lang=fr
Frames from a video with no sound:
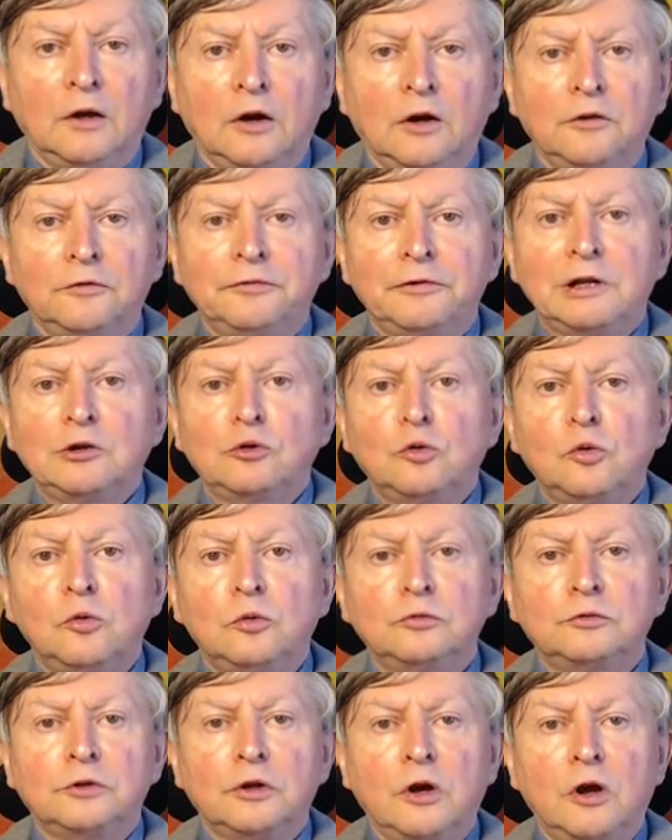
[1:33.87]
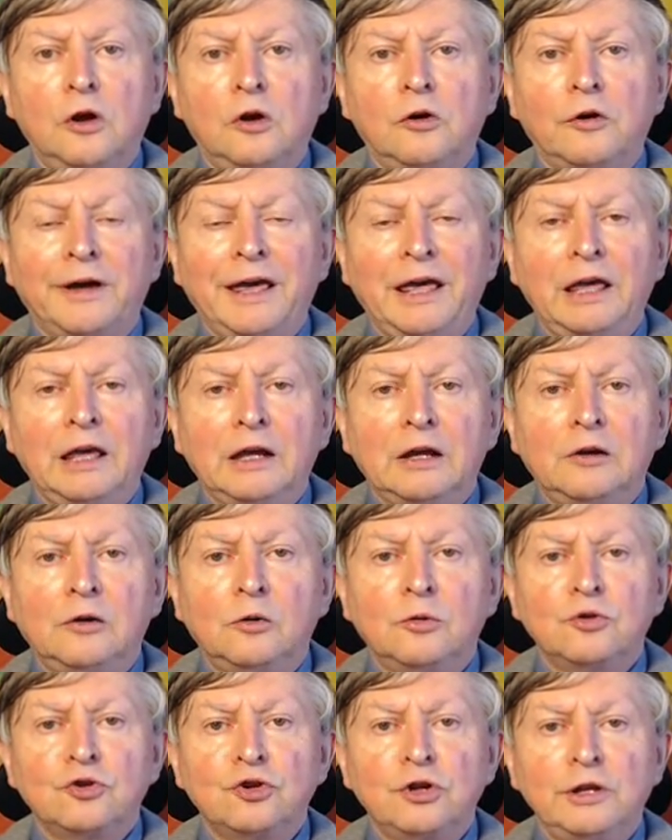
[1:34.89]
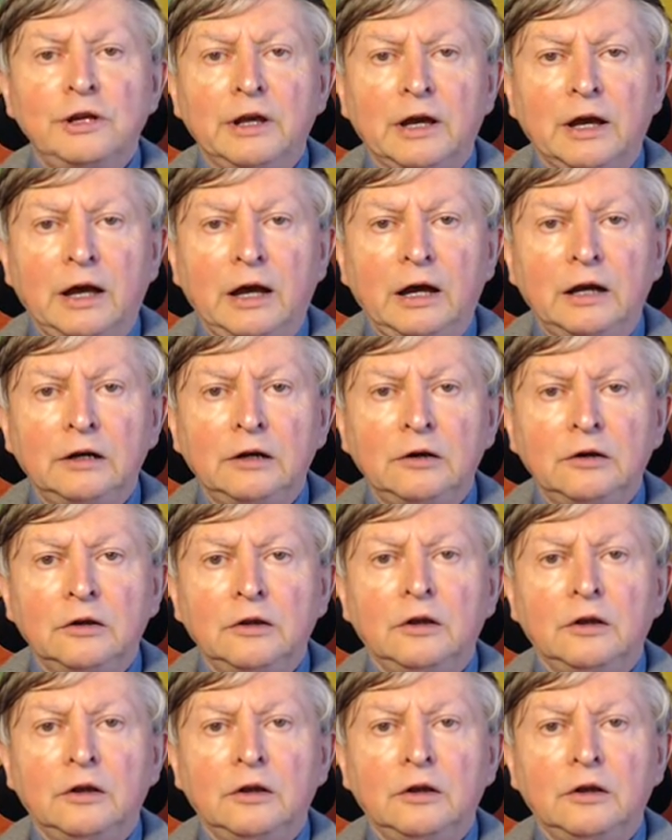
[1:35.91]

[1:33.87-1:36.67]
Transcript: En fin de compte, en règle générale,